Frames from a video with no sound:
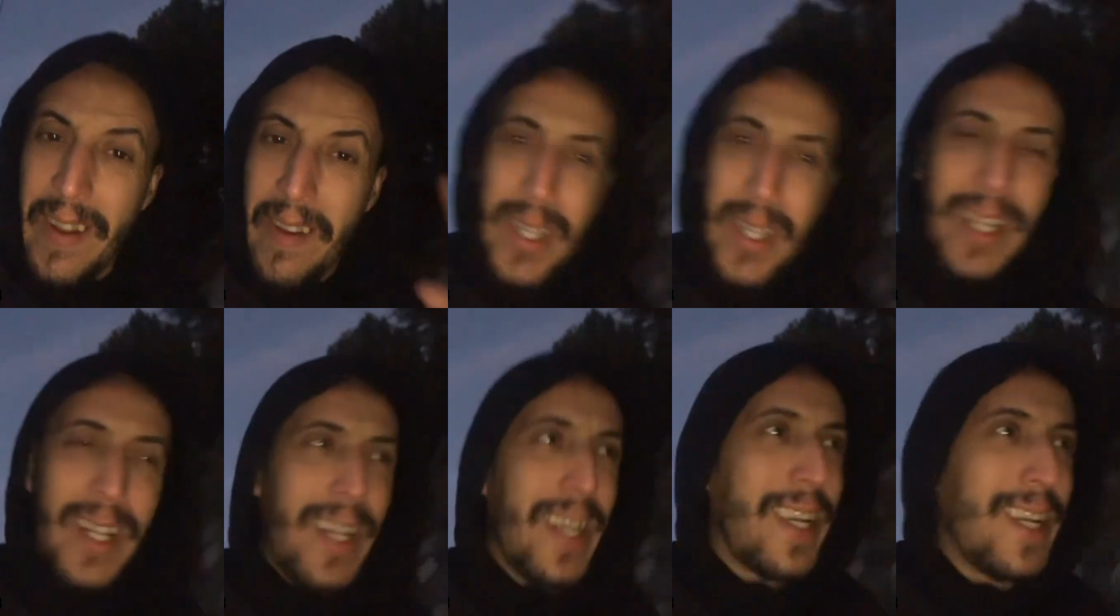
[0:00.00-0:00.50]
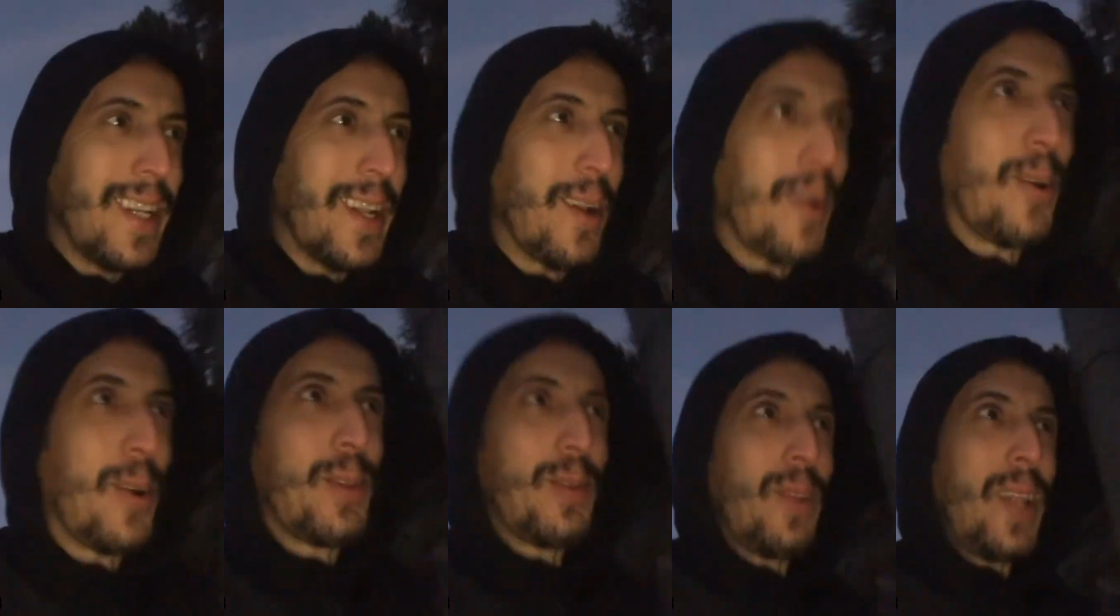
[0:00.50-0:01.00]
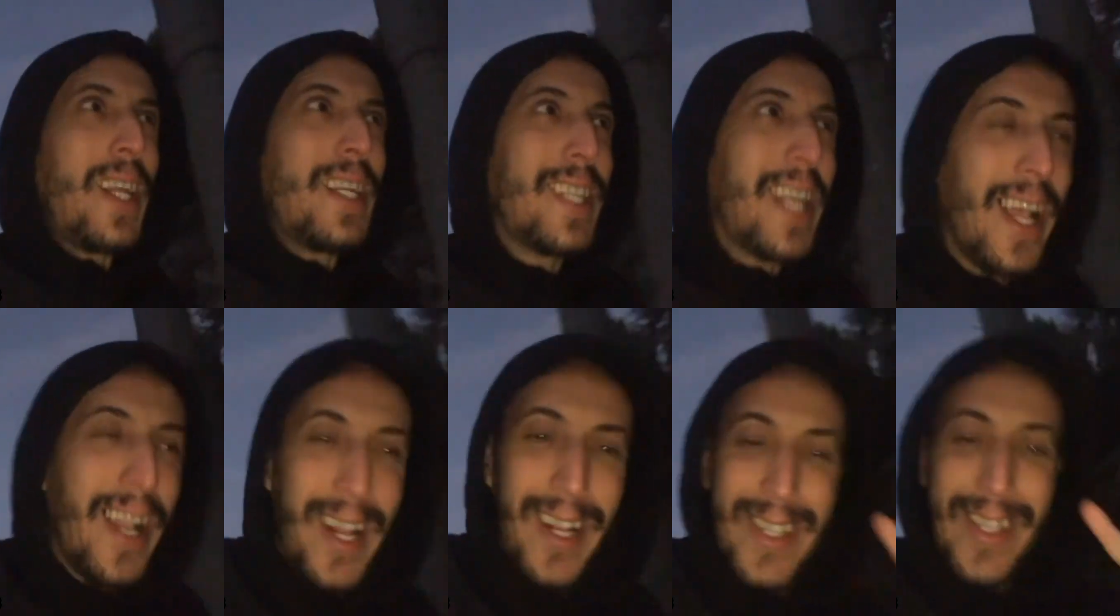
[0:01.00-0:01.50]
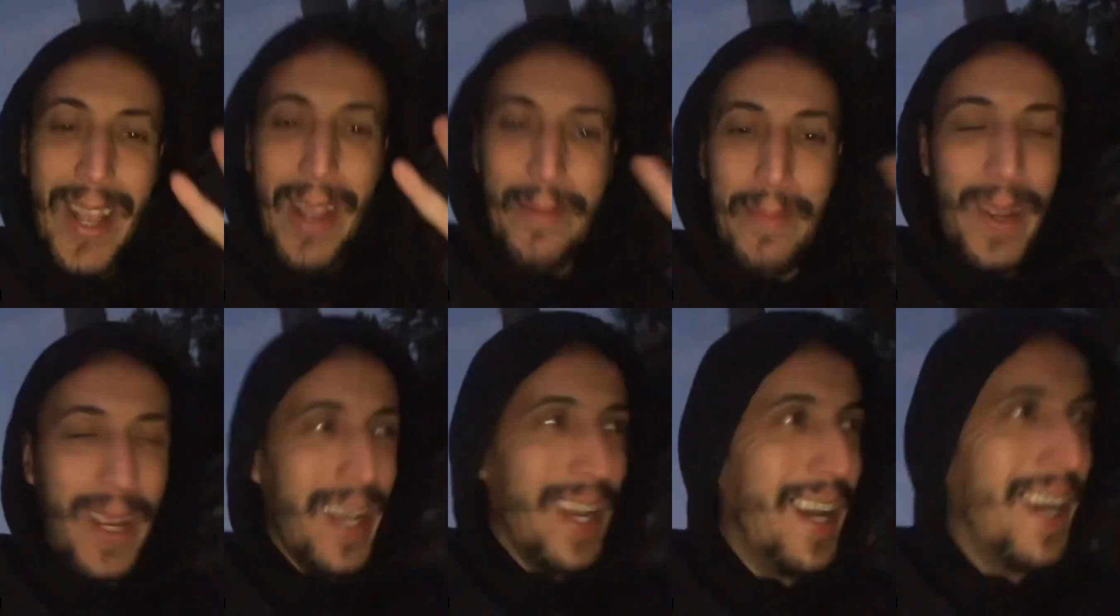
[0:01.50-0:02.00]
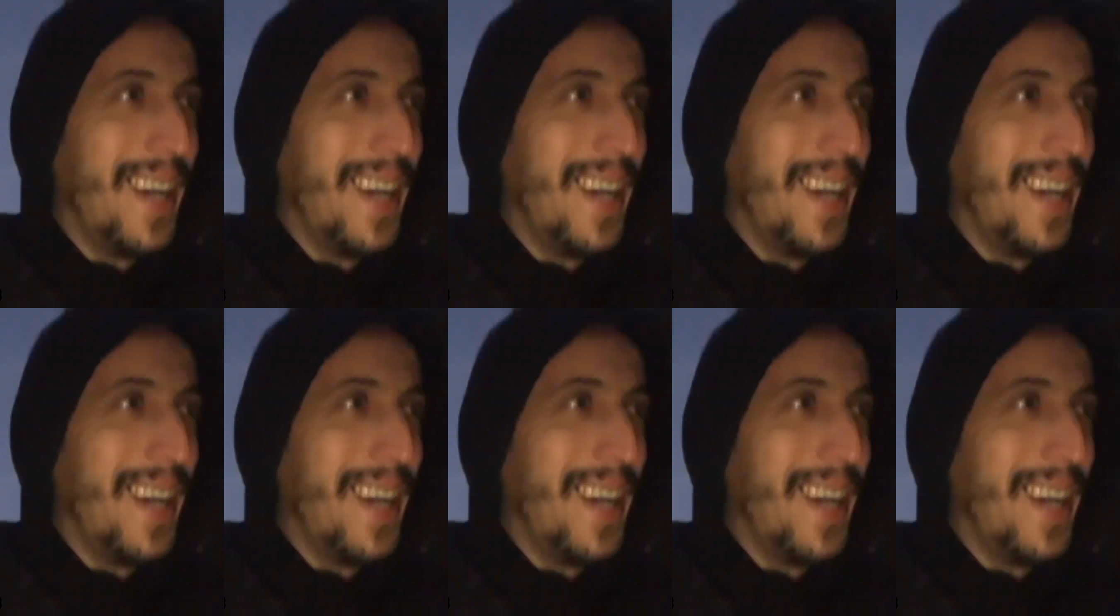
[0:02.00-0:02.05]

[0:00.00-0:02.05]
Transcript: هادشي اللي كاين الخوت الله يسهل على الجميع